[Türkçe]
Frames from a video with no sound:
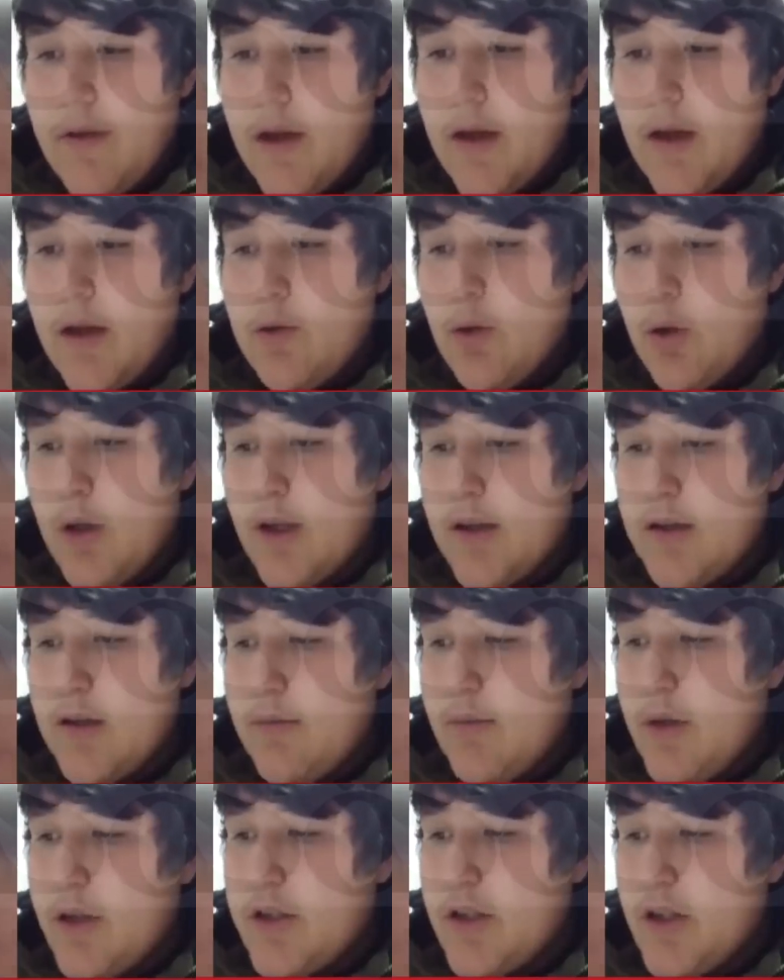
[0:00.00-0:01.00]
veya
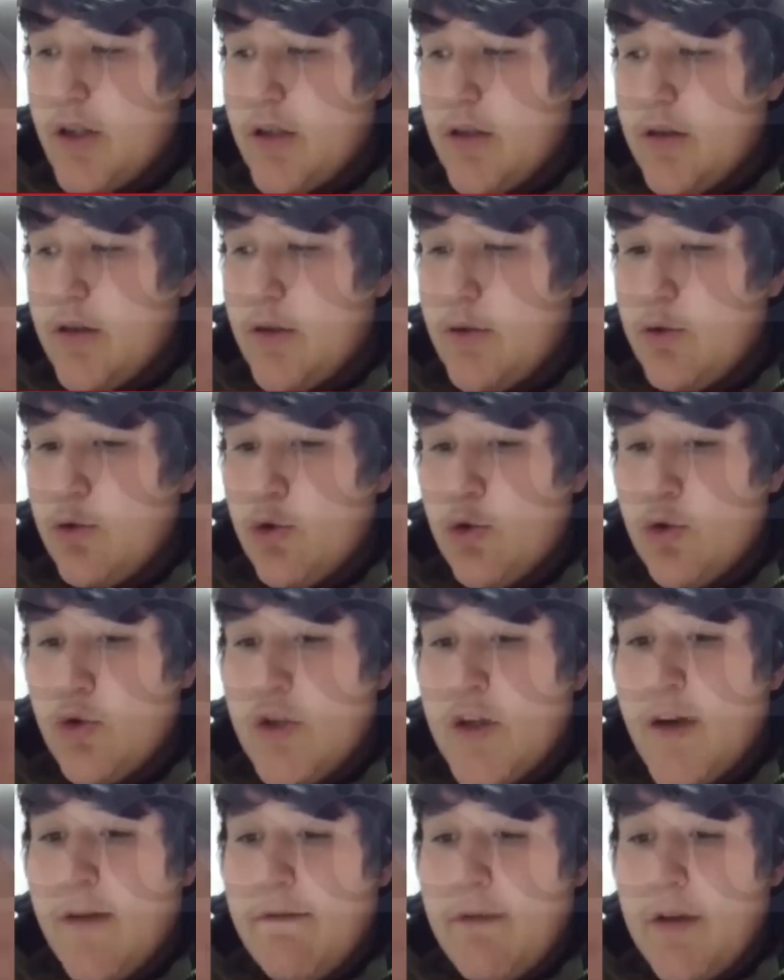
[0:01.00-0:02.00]
dolandırmak şeklinde
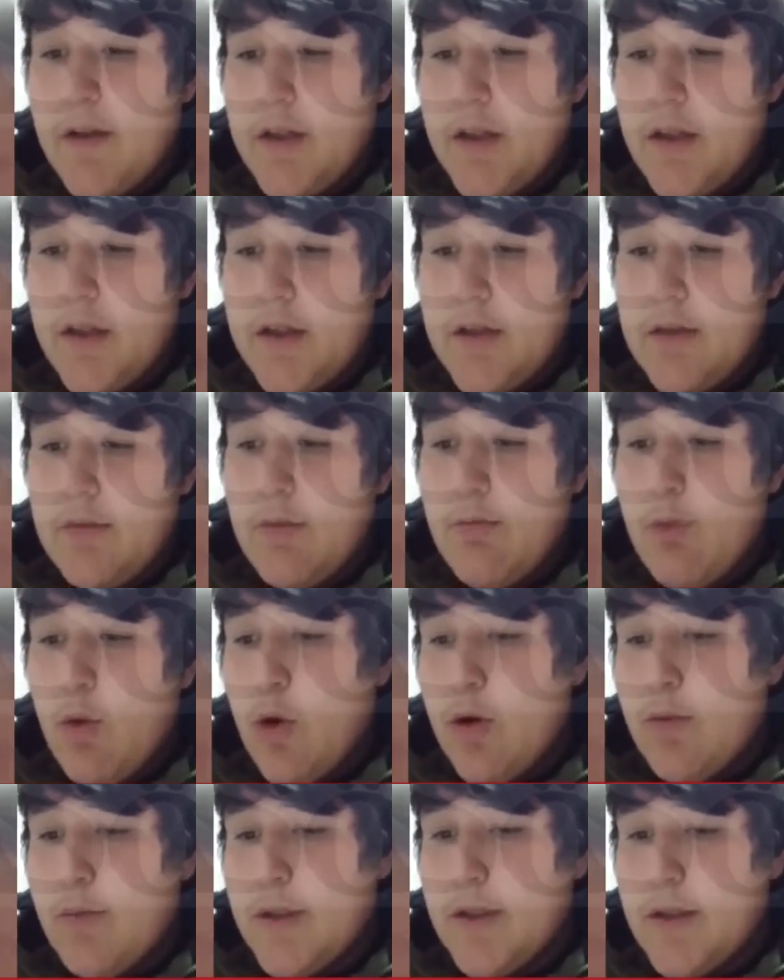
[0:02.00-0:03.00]
düşüncem ve girişimim
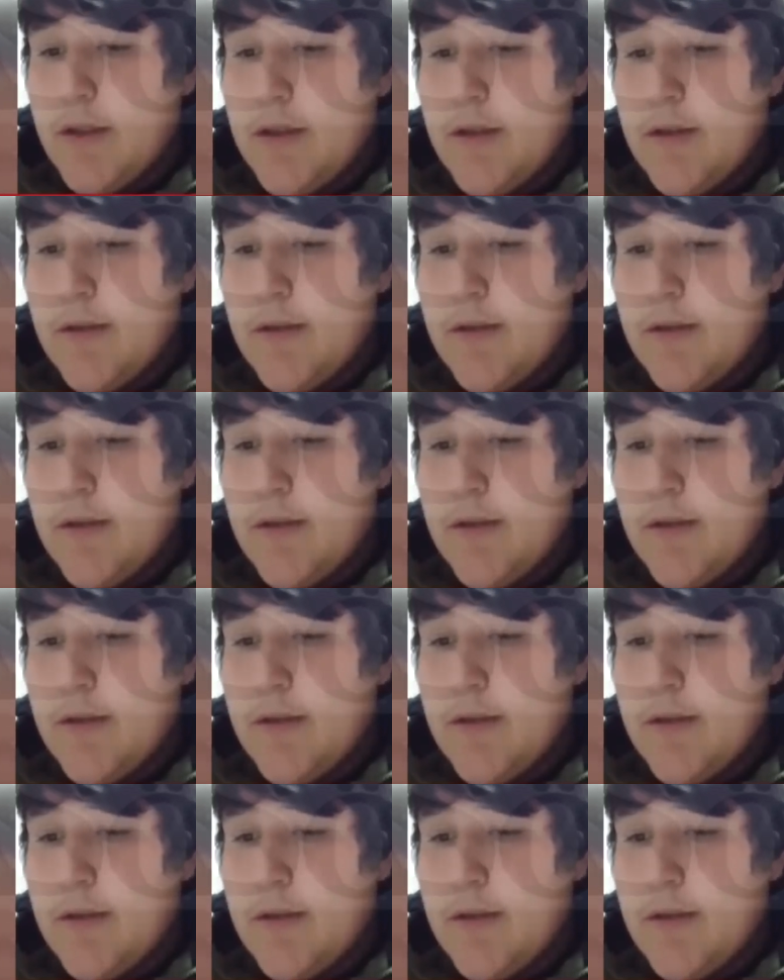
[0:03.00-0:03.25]
olmadı.